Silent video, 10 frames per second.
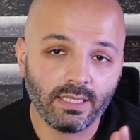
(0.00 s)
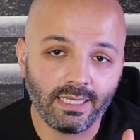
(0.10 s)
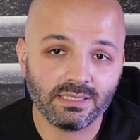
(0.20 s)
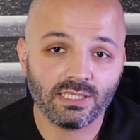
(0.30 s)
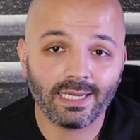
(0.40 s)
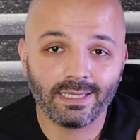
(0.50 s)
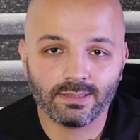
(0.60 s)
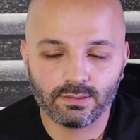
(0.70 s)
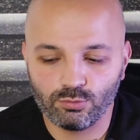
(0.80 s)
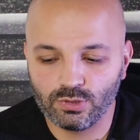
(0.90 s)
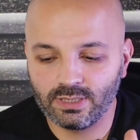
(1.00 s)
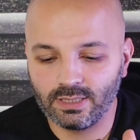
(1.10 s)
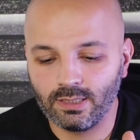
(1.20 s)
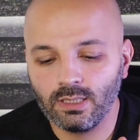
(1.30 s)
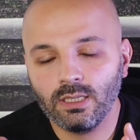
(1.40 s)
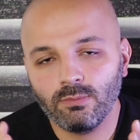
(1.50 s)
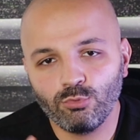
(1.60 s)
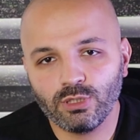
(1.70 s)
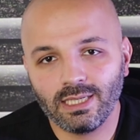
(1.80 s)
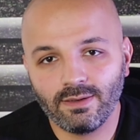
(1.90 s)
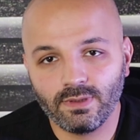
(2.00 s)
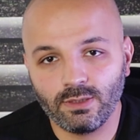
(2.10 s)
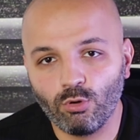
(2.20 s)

e-ticaret üzerine mükellefleri